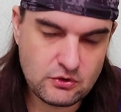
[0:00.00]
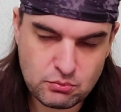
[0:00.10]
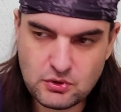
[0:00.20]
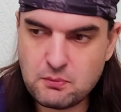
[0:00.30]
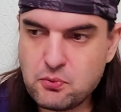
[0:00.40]
у
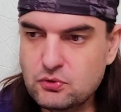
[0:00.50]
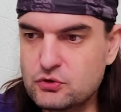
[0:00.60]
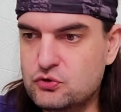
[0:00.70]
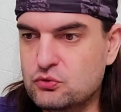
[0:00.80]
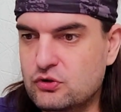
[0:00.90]
нас была
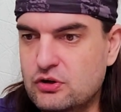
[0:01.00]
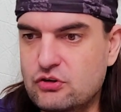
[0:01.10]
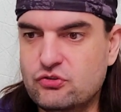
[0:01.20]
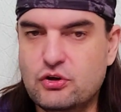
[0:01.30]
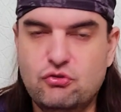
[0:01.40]
полностью
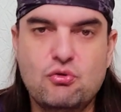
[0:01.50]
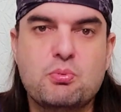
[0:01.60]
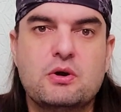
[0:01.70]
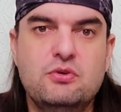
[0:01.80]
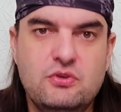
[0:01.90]
заряжена, а что
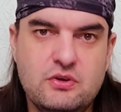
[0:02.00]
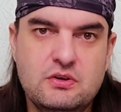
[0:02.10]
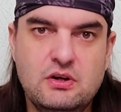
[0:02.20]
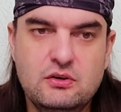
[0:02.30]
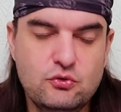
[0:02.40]

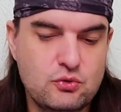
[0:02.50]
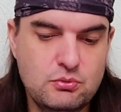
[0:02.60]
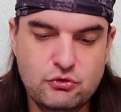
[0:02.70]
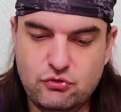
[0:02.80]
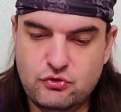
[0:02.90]
профессиональный
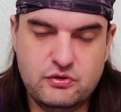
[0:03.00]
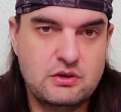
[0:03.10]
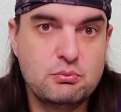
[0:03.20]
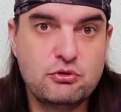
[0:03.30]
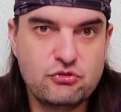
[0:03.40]
инструмент, что
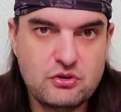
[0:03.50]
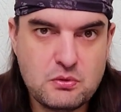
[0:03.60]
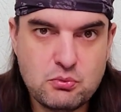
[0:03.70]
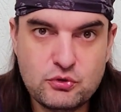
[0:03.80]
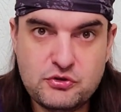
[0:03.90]
если
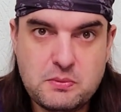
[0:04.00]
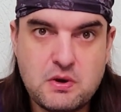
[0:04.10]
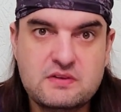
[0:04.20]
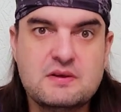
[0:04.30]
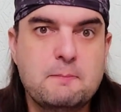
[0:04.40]
напряжение будет
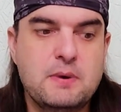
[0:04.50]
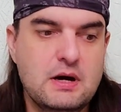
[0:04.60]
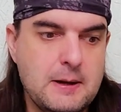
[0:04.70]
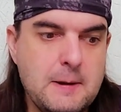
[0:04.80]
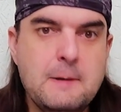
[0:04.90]
сниматься
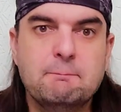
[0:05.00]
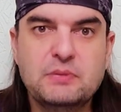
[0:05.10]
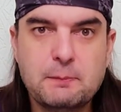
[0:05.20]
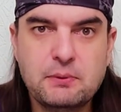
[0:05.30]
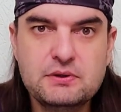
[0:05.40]
по
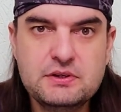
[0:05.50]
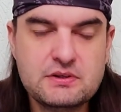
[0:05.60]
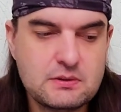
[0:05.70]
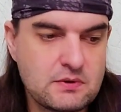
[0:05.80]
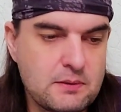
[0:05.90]

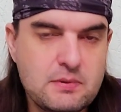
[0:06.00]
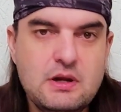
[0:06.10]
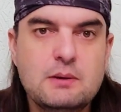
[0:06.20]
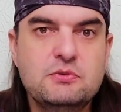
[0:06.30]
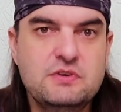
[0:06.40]
дополнительным
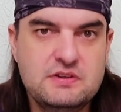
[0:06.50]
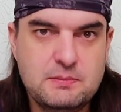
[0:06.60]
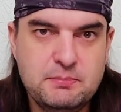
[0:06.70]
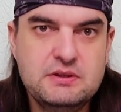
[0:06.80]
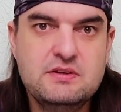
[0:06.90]
кабелям
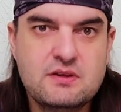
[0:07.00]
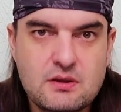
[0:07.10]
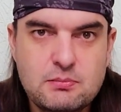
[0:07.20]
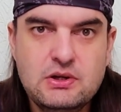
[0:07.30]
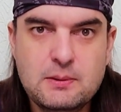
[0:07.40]

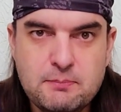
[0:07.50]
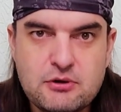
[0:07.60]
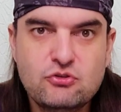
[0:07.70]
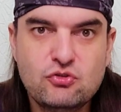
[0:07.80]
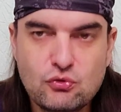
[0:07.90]
250
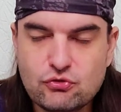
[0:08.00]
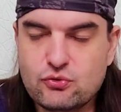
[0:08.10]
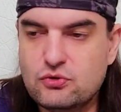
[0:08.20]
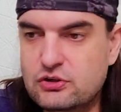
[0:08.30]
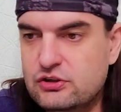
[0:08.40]
мАч,
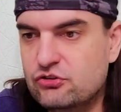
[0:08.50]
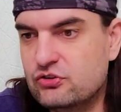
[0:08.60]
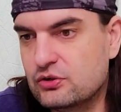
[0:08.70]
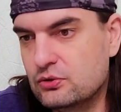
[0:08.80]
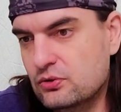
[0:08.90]
что ли,
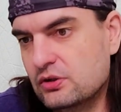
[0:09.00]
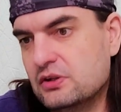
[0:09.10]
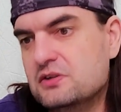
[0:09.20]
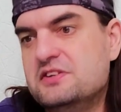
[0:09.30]
лишних, ну это